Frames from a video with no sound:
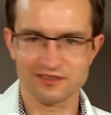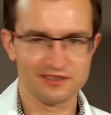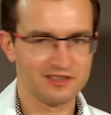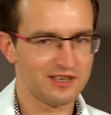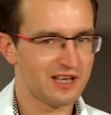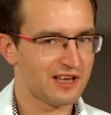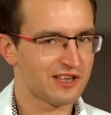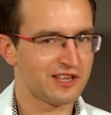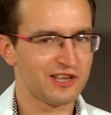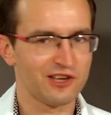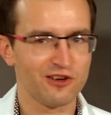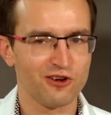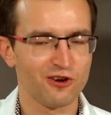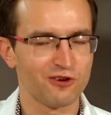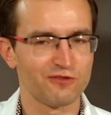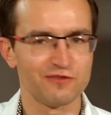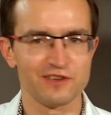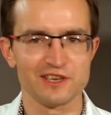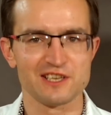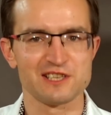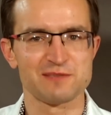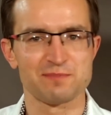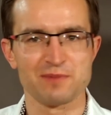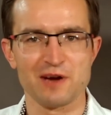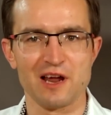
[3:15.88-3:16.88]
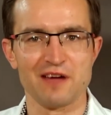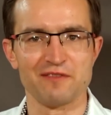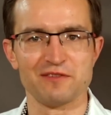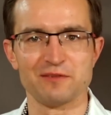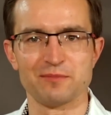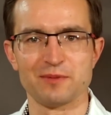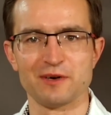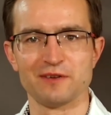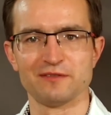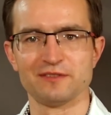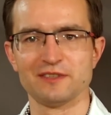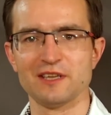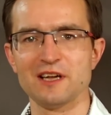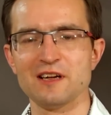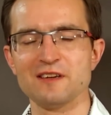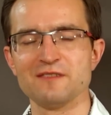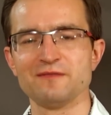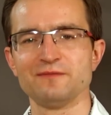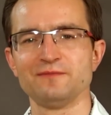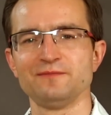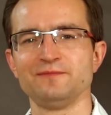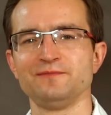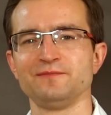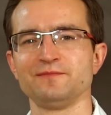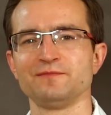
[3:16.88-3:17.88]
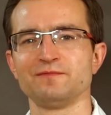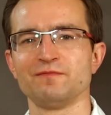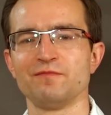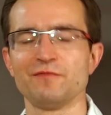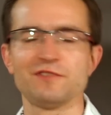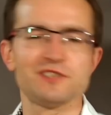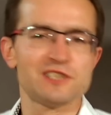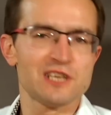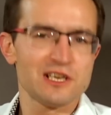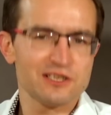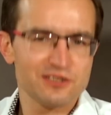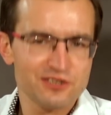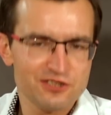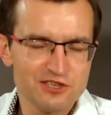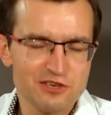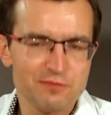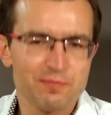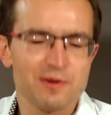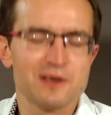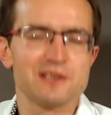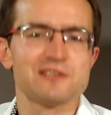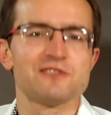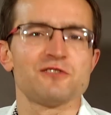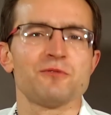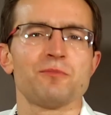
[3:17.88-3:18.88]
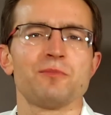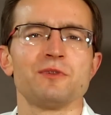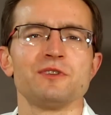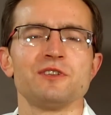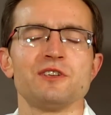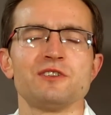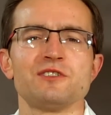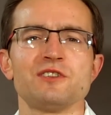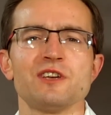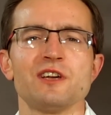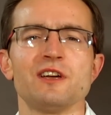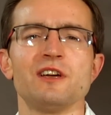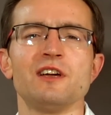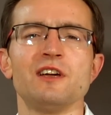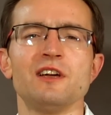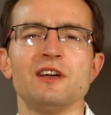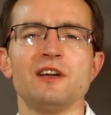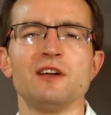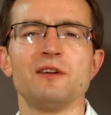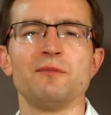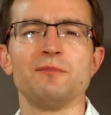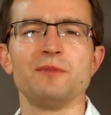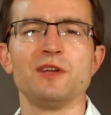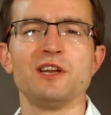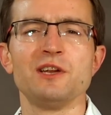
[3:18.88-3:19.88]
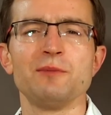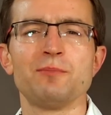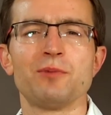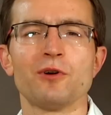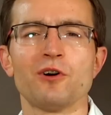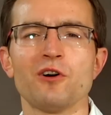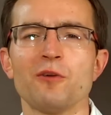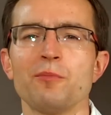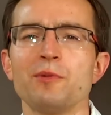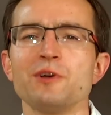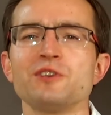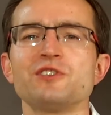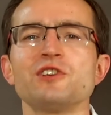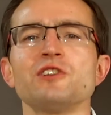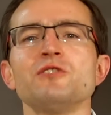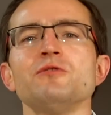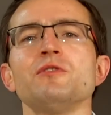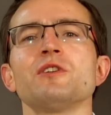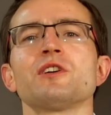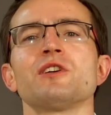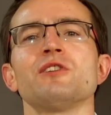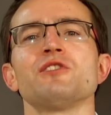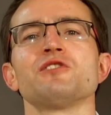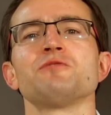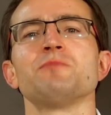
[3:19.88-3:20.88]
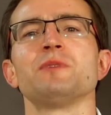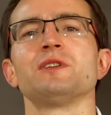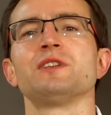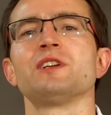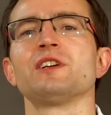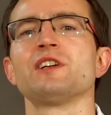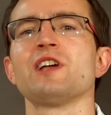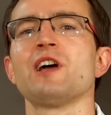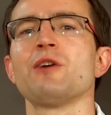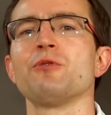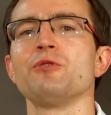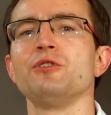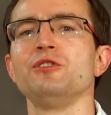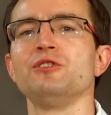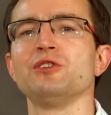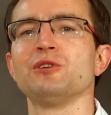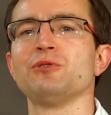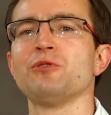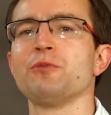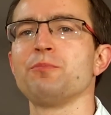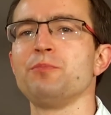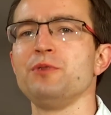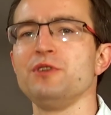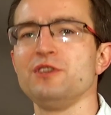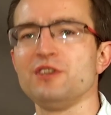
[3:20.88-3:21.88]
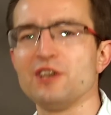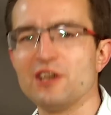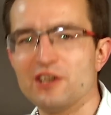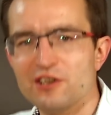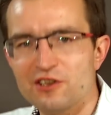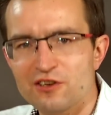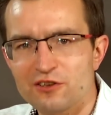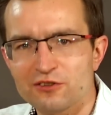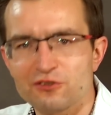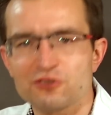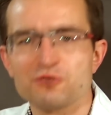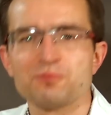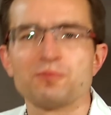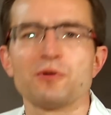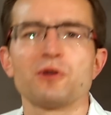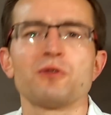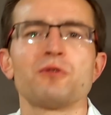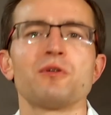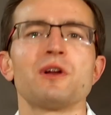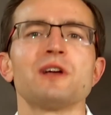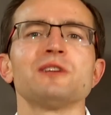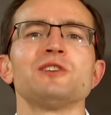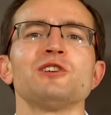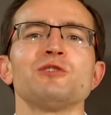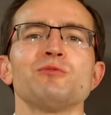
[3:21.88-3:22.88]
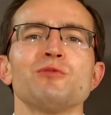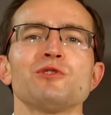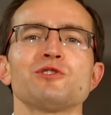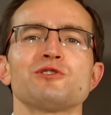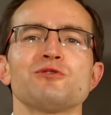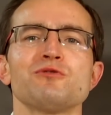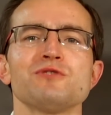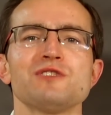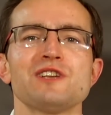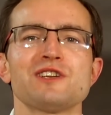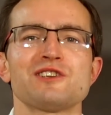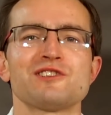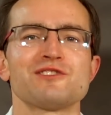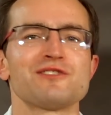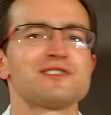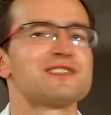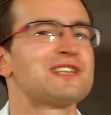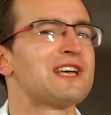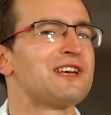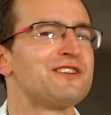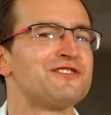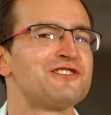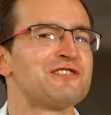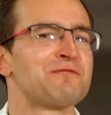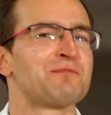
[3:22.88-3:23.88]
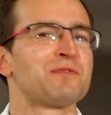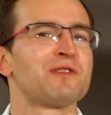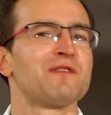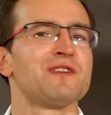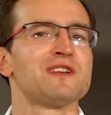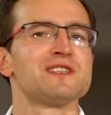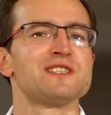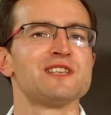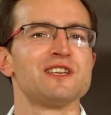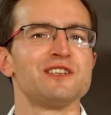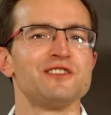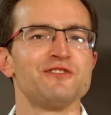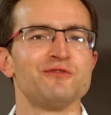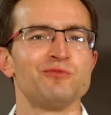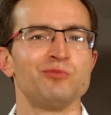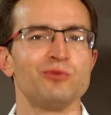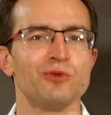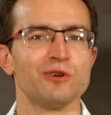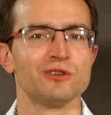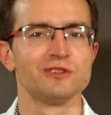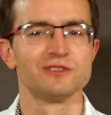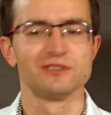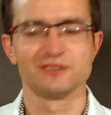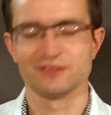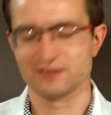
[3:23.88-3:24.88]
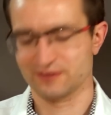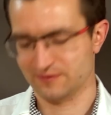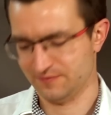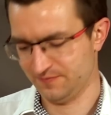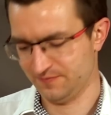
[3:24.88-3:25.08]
jakiejkolwiek sprawy, prawda? Wystarczy, że Państwo będziecie mieli po obejrzeniu jakiegoś materiału inną opinię i otóż prokurator może uznać, że zostaliście wprowadzeni w błąd.